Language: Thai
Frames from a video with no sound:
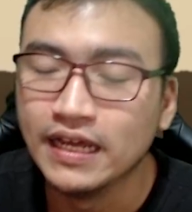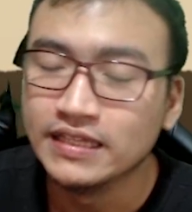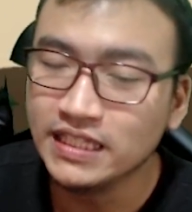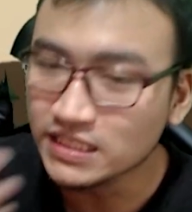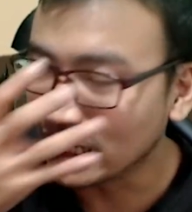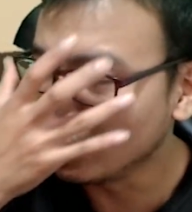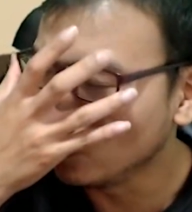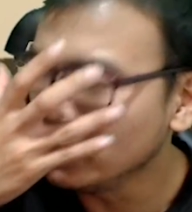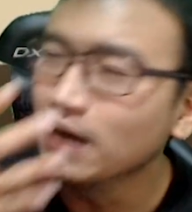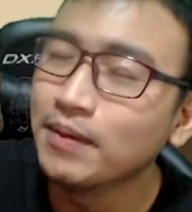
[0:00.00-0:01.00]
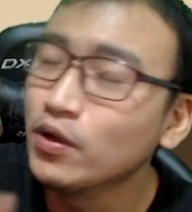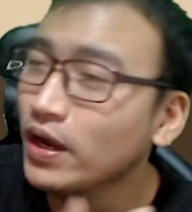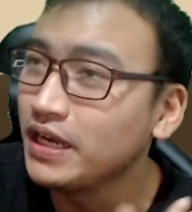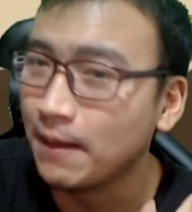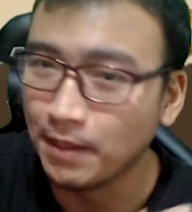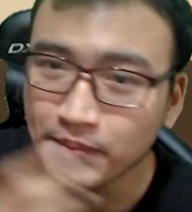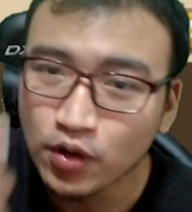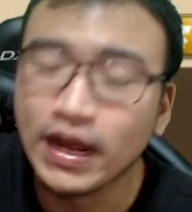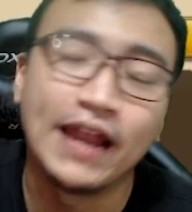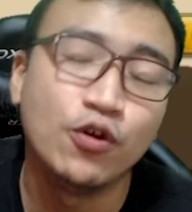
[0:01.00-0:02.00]
ที่ใส่ดูดเลือดมาด้วยเนี่ยมันมีโอ
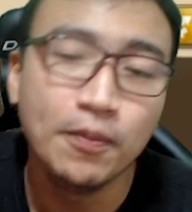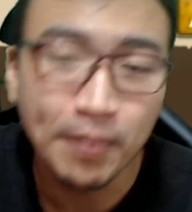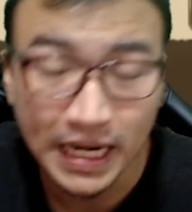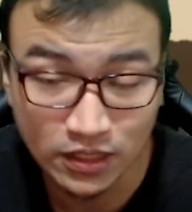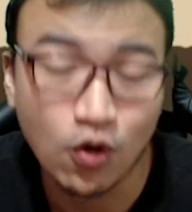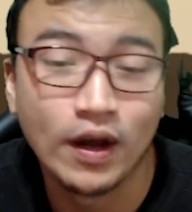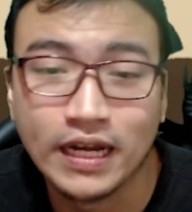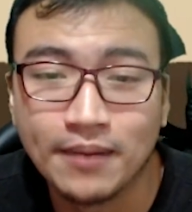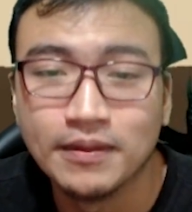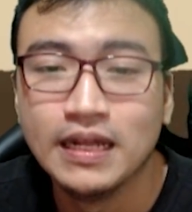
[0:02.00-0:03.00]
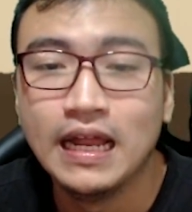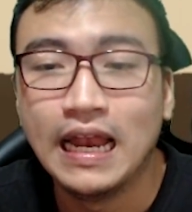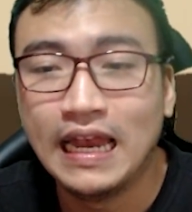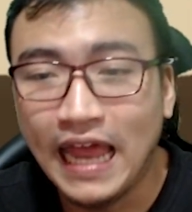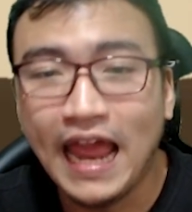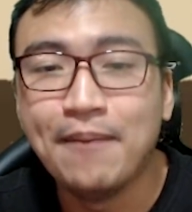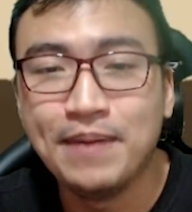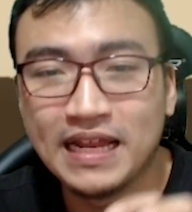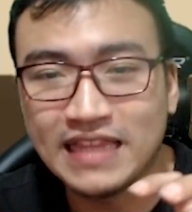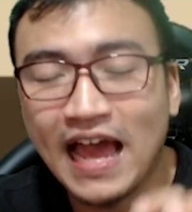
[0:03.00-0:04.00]
กาสโดนเปิดก่อน และเม
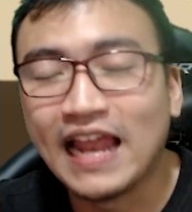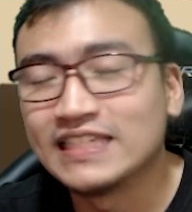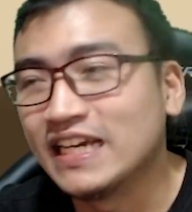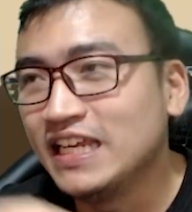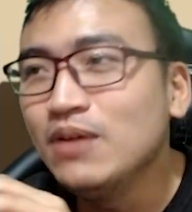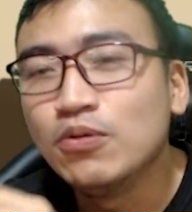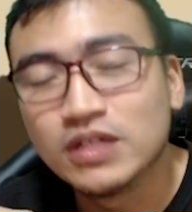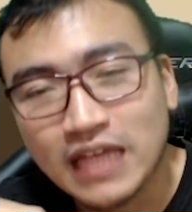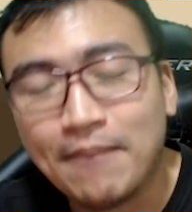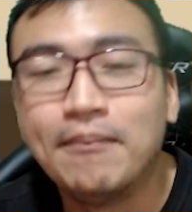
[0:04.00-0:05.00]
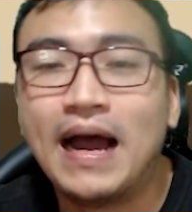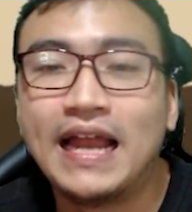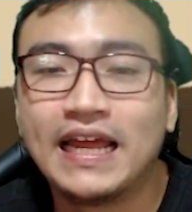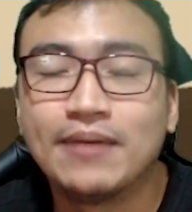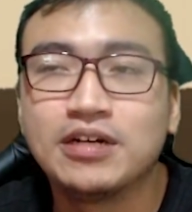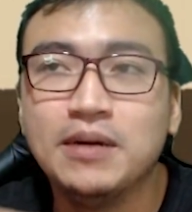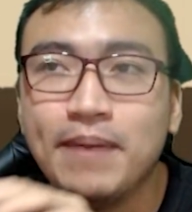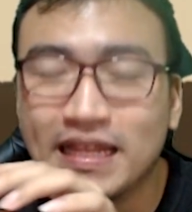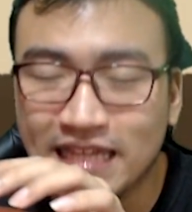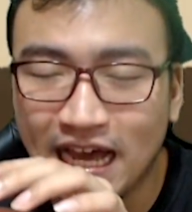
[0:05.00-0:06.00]
ตาหลังจากนี้ที่ผมจะทำมานะครับ คือเม
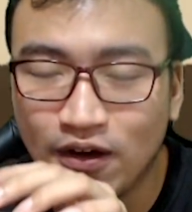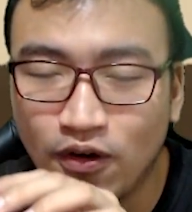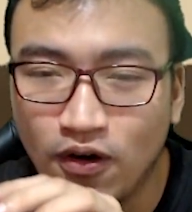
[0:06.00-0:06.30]
ตาของ